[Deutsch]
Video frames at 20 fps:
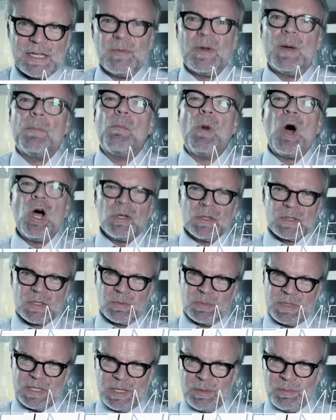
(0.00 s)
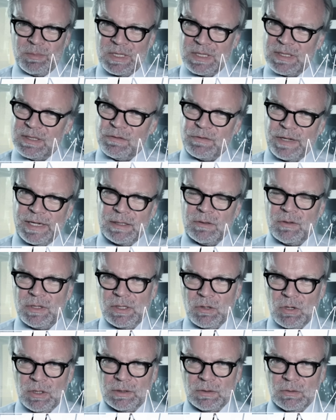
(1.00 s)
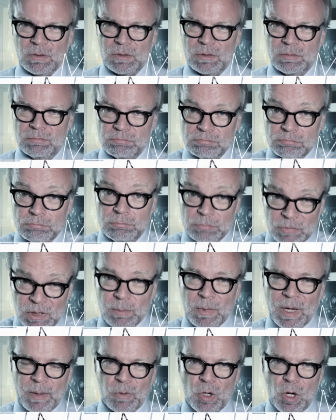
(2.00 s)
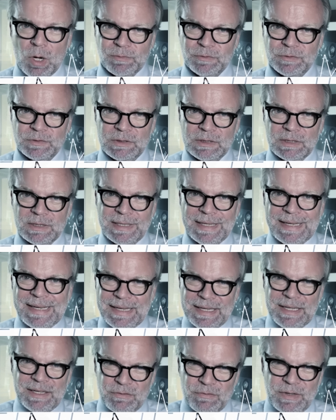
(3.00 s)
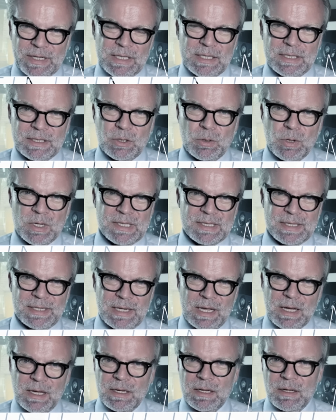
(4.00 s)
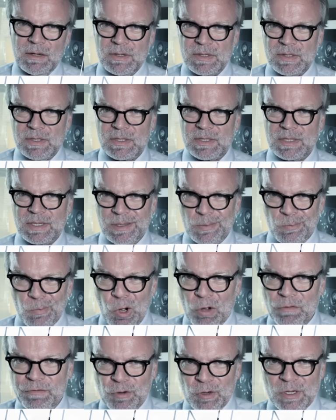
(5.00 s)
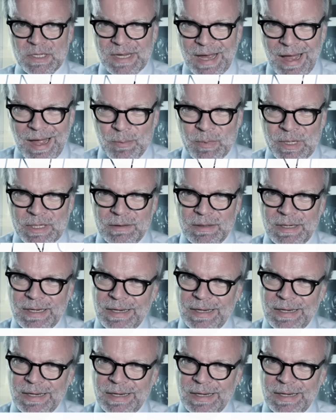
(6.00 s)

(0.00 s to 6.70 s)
aber morgens um sieben ist die Welt noch in Ordnung. In meinem Kopf. Wenn ich kurz danach aus äh, Morpheus Armen